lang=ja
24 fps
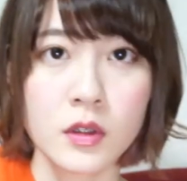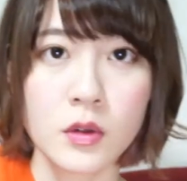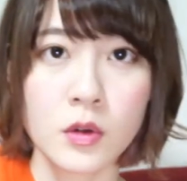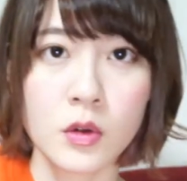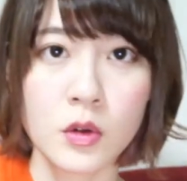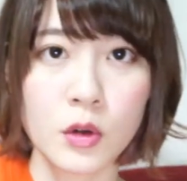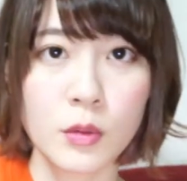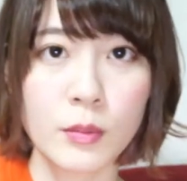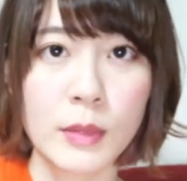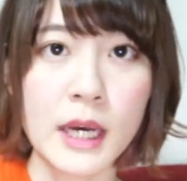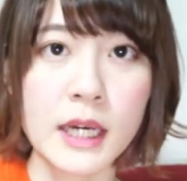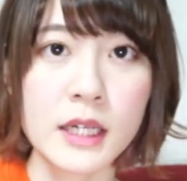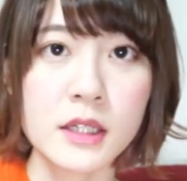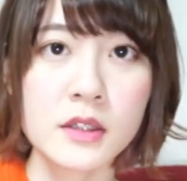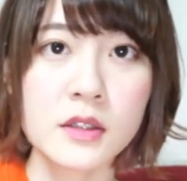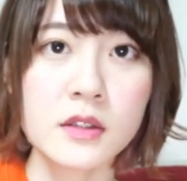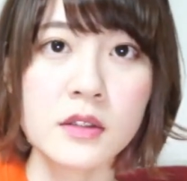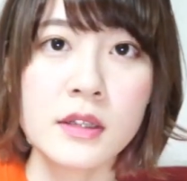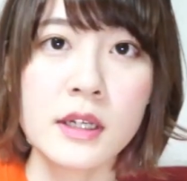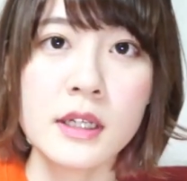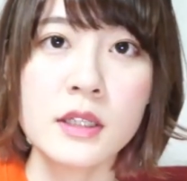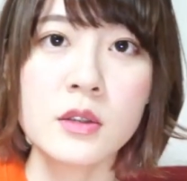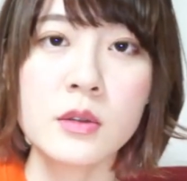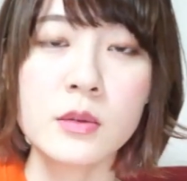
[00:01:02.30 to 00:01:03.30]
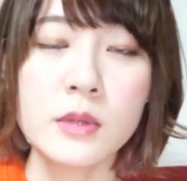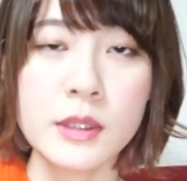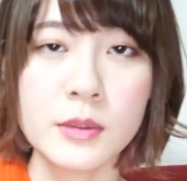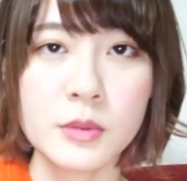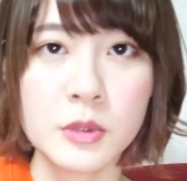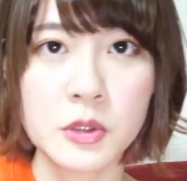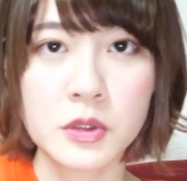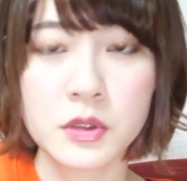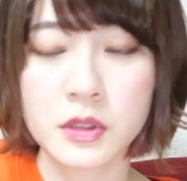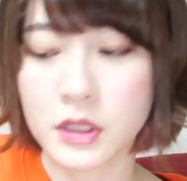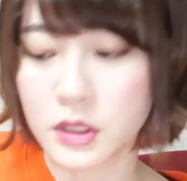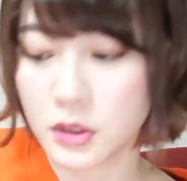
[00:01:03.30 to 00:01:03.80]
この
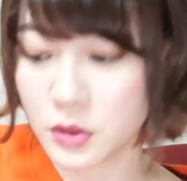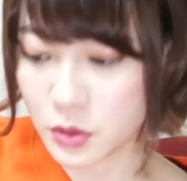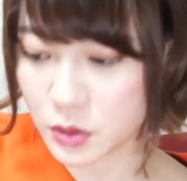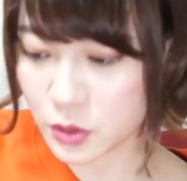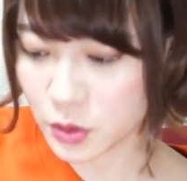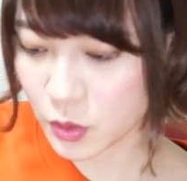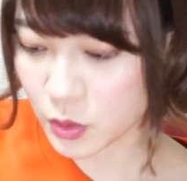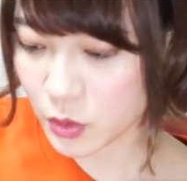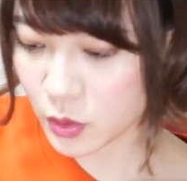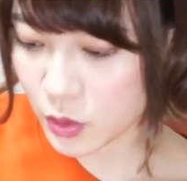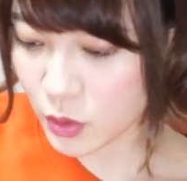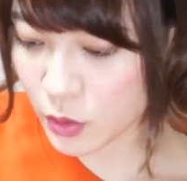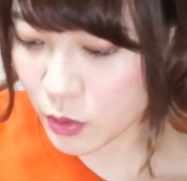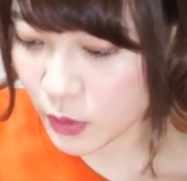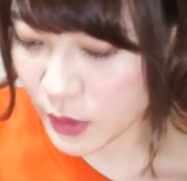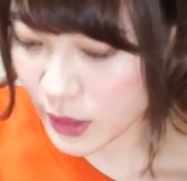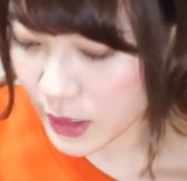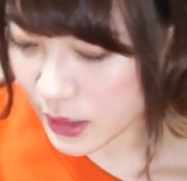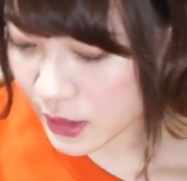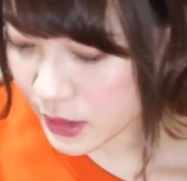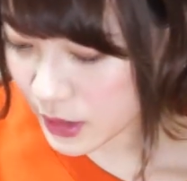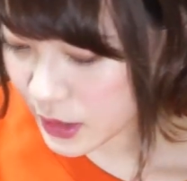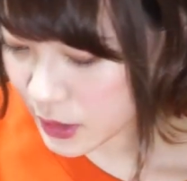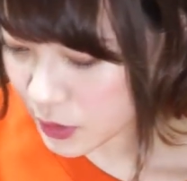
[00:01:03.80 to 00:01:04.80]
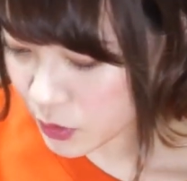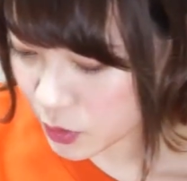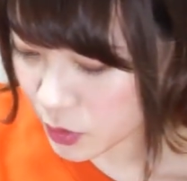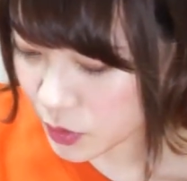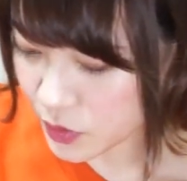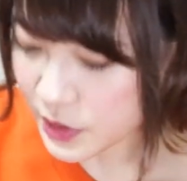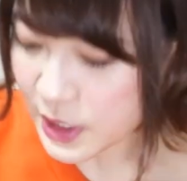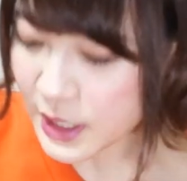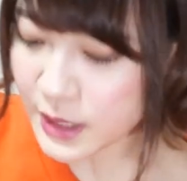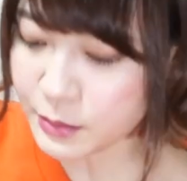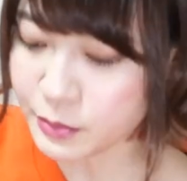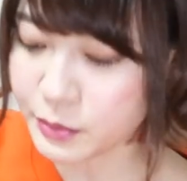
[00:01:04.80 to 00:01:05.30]
マークスウェブっていうところは、えっと、
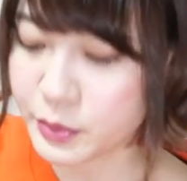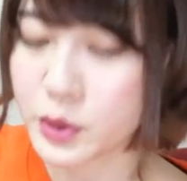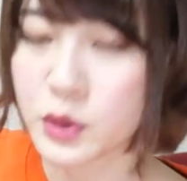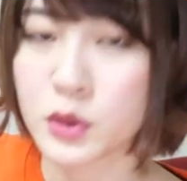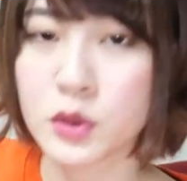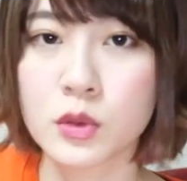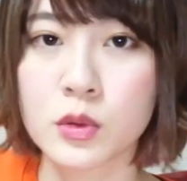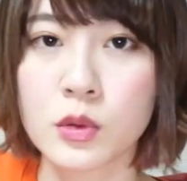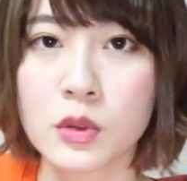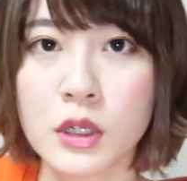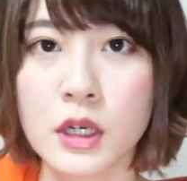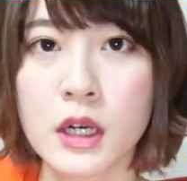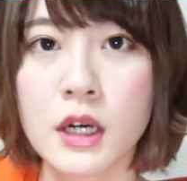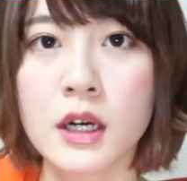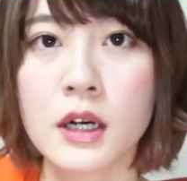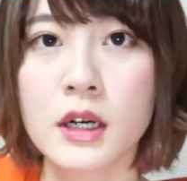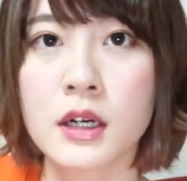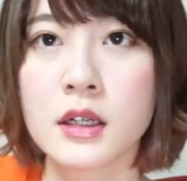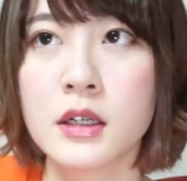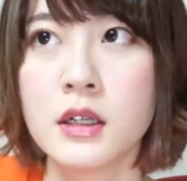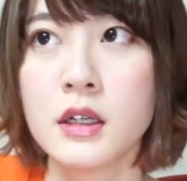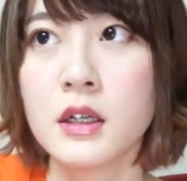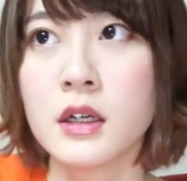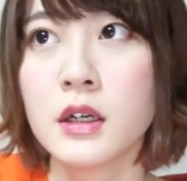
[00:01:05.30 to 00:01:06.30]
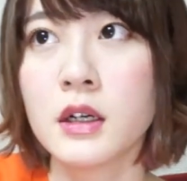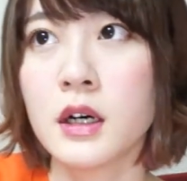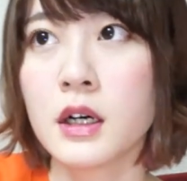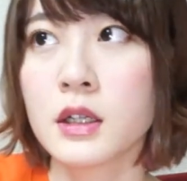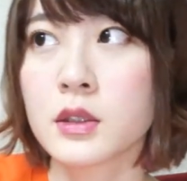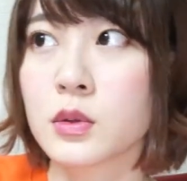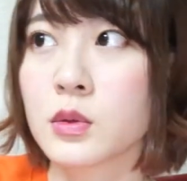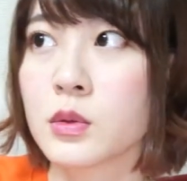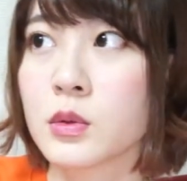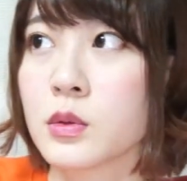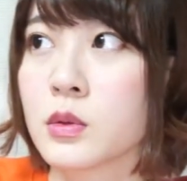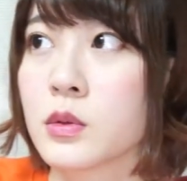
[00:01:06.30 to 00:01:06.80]
シャンプーとか
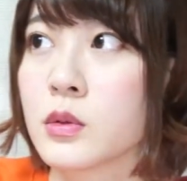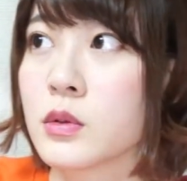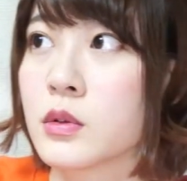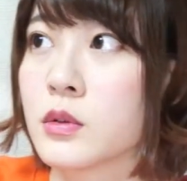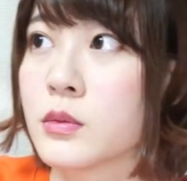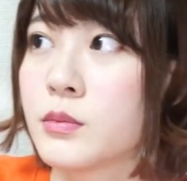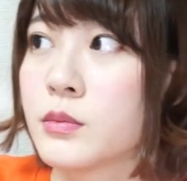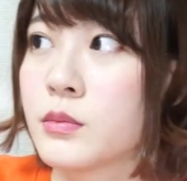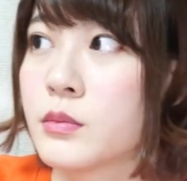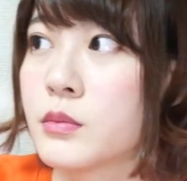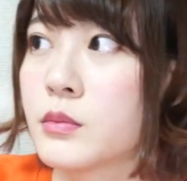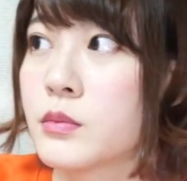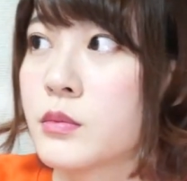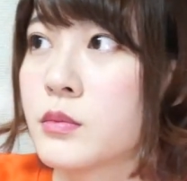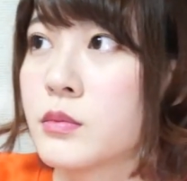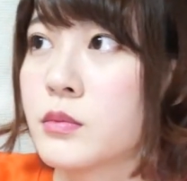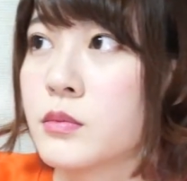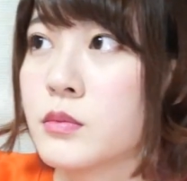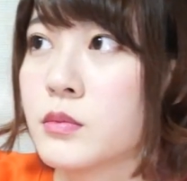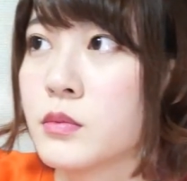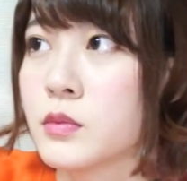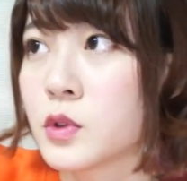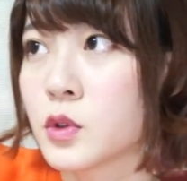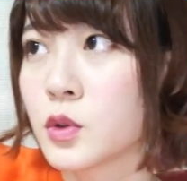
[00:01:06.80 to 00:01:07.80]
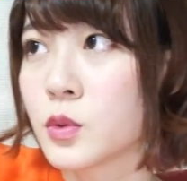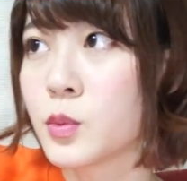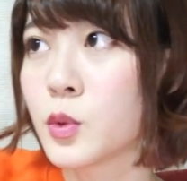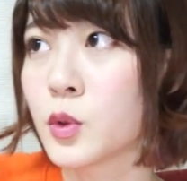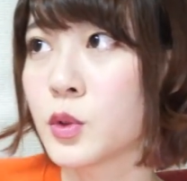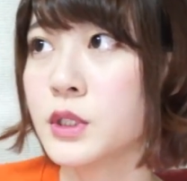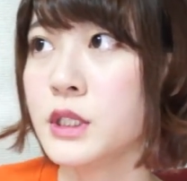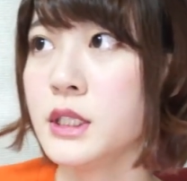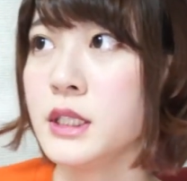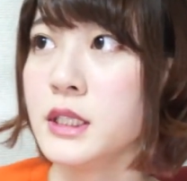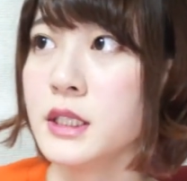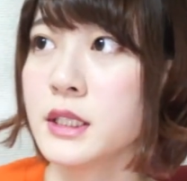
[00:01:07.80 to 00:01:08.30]
あとうんと
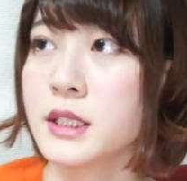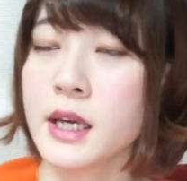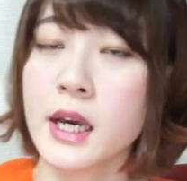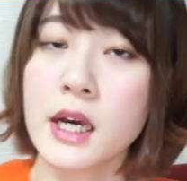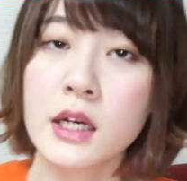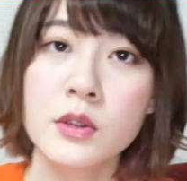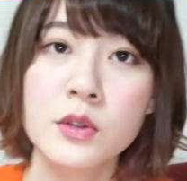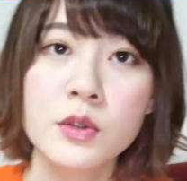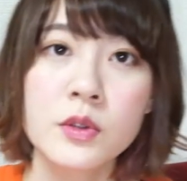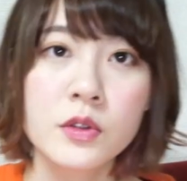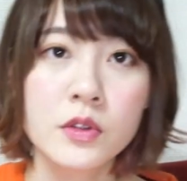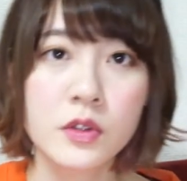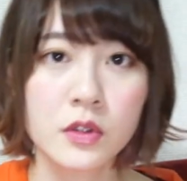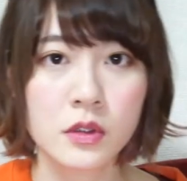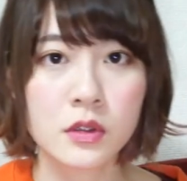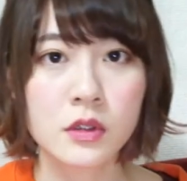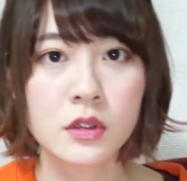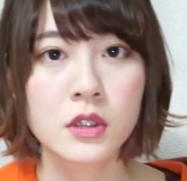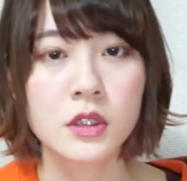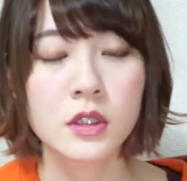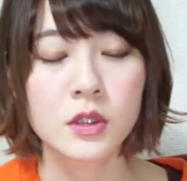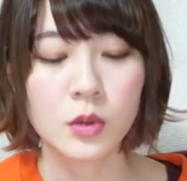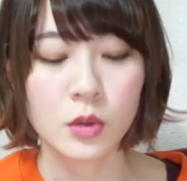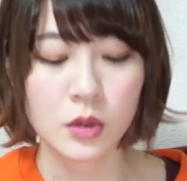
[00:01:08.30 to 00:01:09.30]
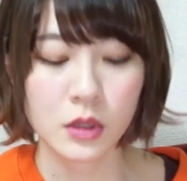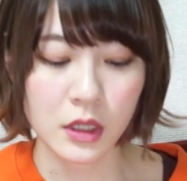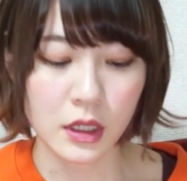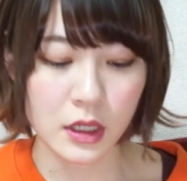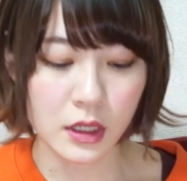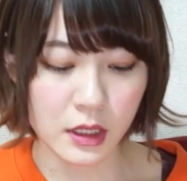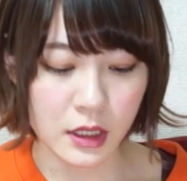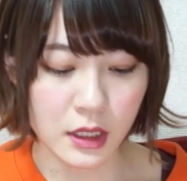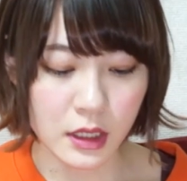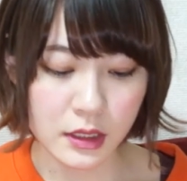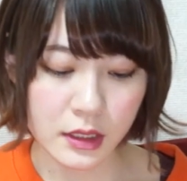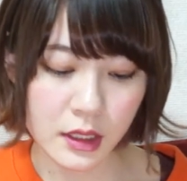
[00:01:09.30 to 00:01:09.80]
ボディケアグッズと
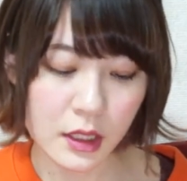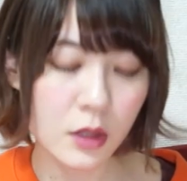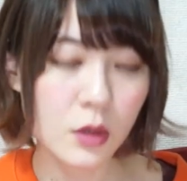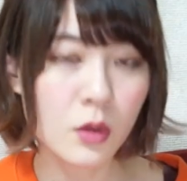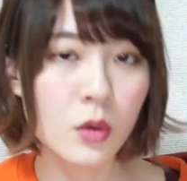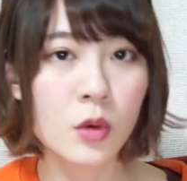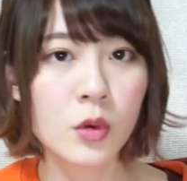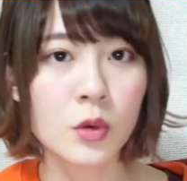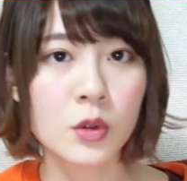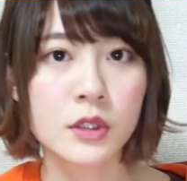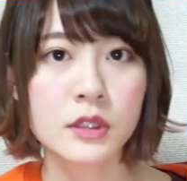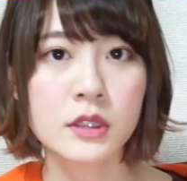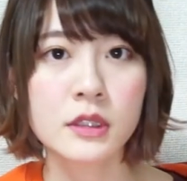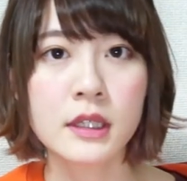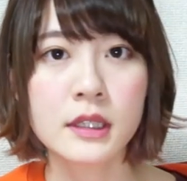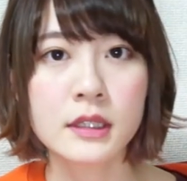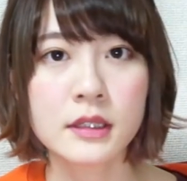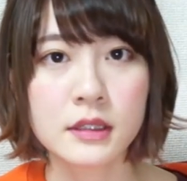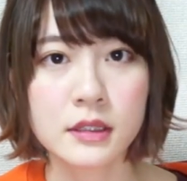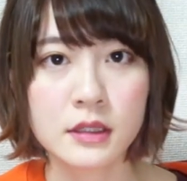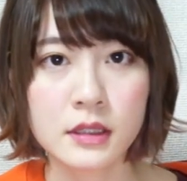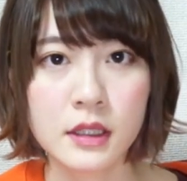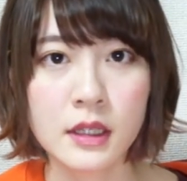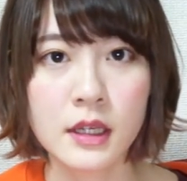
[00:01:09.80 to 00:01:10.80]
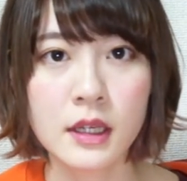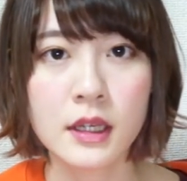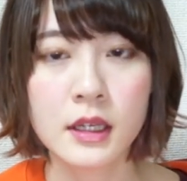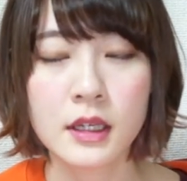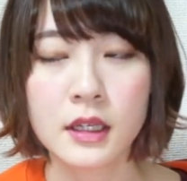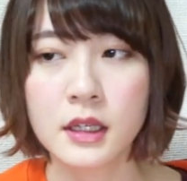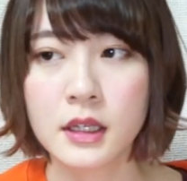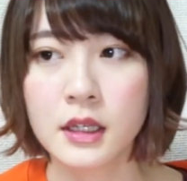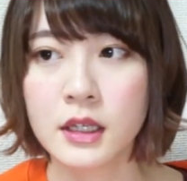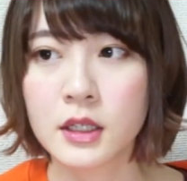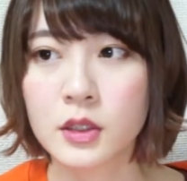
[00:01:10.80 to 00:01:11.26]
かが結構置いてあって、